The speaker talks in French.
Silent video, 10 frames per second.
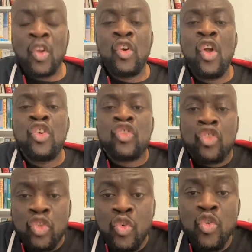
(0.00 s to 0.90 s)
le
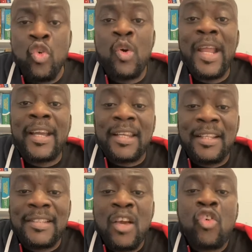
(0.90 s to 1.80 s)
jour où les
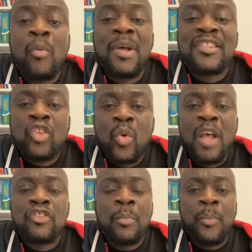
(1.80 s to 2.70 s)
chrétiens commenceront
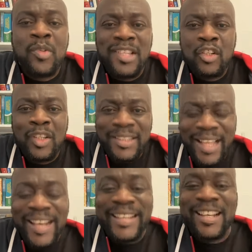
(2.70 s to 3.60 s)
à se poser de
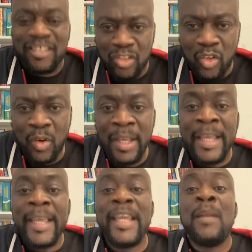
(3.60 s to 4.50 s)
telles questions,
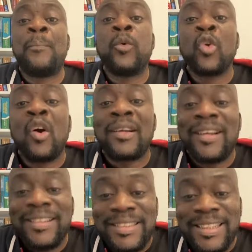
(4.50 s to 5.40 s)
ils pourront
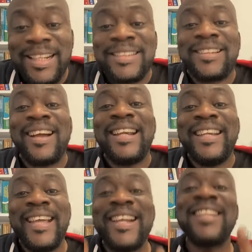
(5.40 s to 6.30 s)
rentrer dans
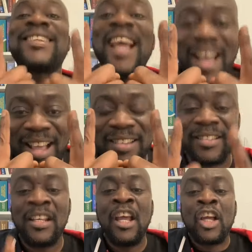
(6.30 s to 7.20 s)

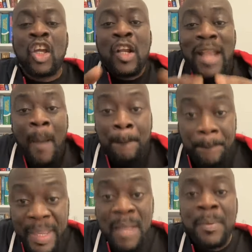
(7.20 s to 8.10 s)
l'héritage que la
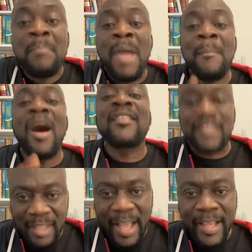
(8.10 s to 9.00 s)
Bible même
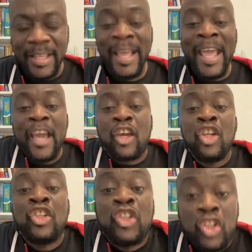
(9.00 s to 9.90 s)
enseigne et
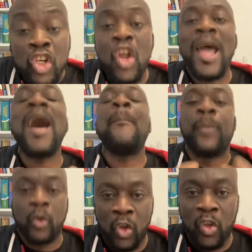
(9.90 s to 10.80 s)
que Dieu a
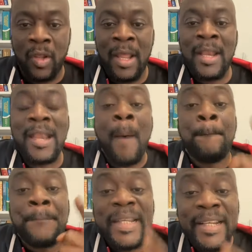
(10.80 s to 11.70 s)
pour eux. La
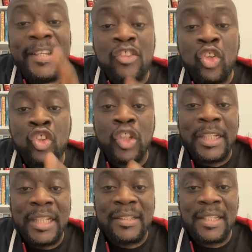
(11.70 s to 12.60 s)
bénédiction du
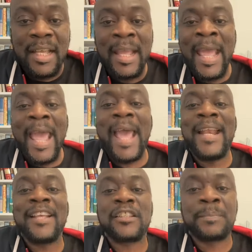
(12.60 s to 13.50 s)
chrétien,
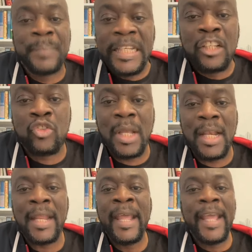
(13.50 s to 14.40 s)
elle est
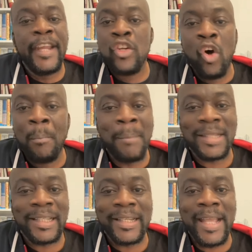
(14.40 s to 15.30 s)
spirituelle et non
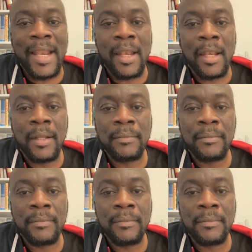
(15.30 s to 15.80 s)
matérielle.